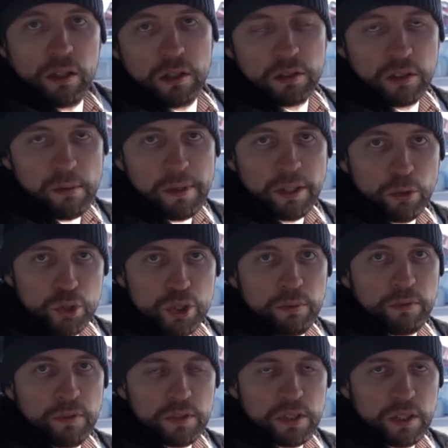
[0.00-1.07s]
и тремя
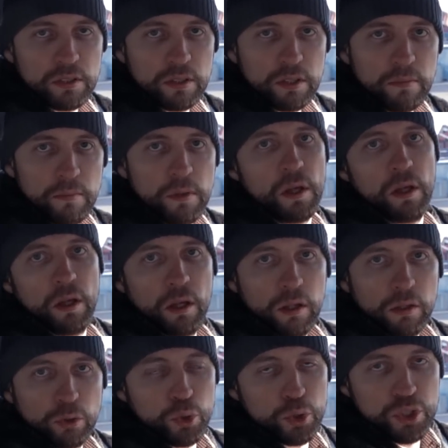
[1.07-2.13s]
точками фиксации.
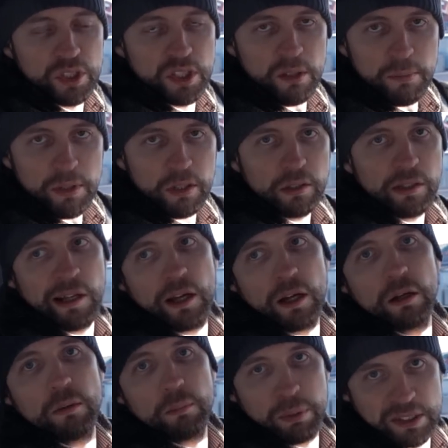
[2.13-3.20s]
То же самое
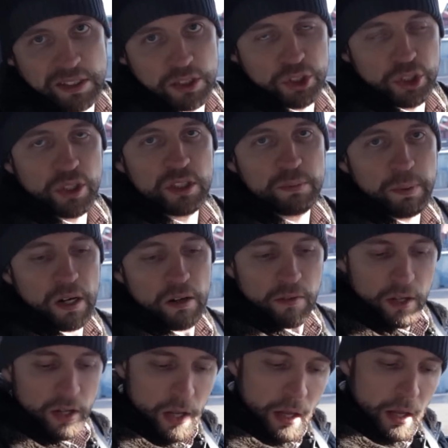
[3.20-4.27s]
для пассажира
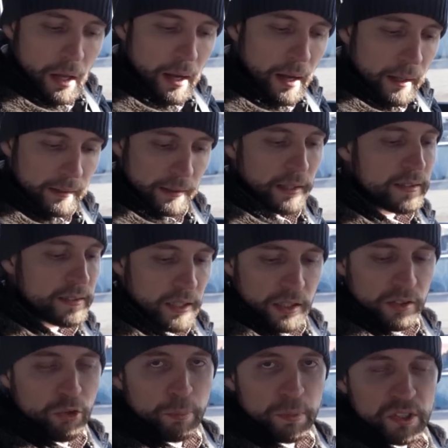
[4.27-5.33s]
справа, а для
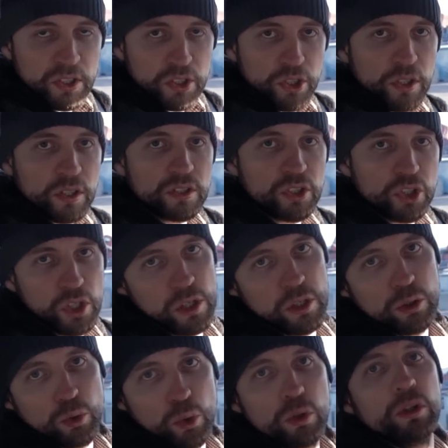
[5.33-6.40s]
среднего пассажира, к
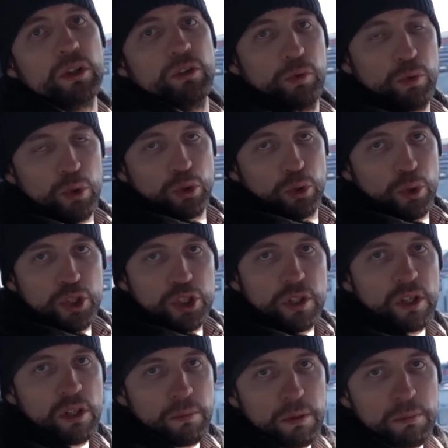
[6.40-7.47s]
сожалению, только
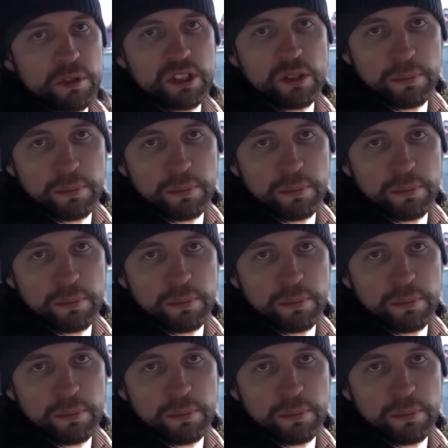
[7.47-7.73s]
двухточный ремень